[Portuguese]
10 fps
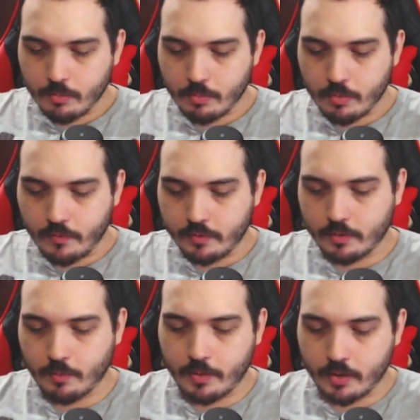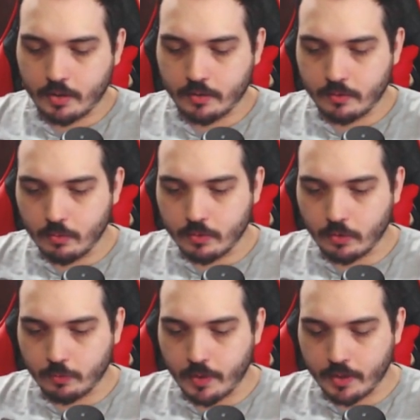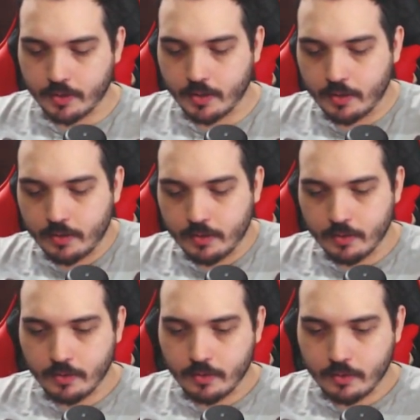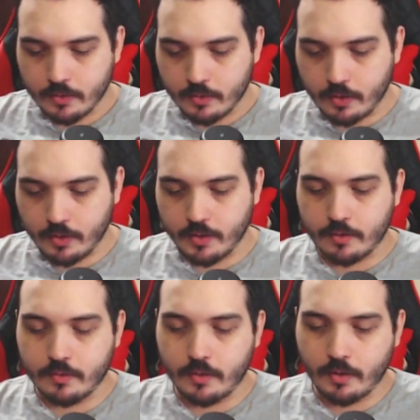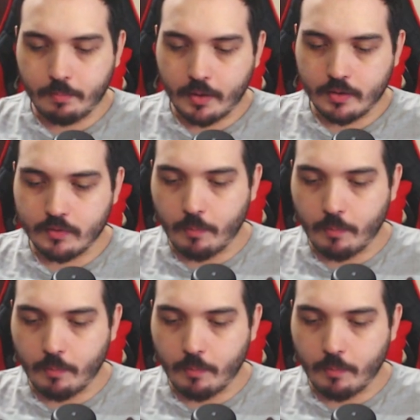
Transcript: Pro Vegeta mandar seu ultra super ataque. Ó, ah, ainda tinha passiva